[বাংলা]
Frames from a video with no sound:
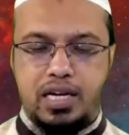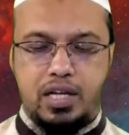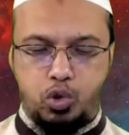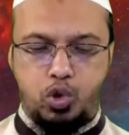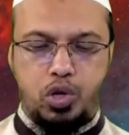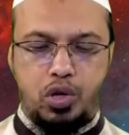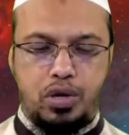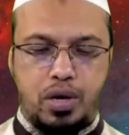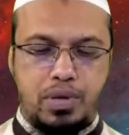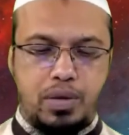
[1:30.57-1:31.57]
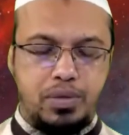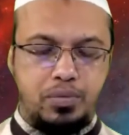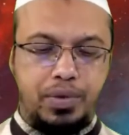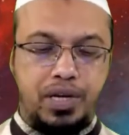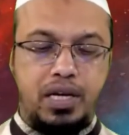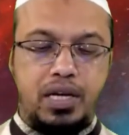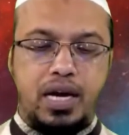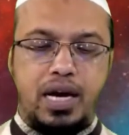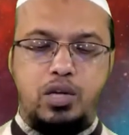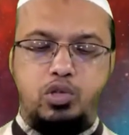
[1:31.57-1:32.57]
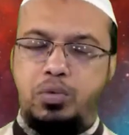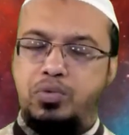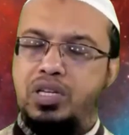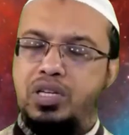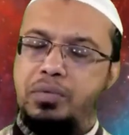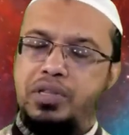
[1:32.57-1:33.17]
এটা দোষণীয় আপনি নামাজ পড়বেন আর সর্বাবস্থা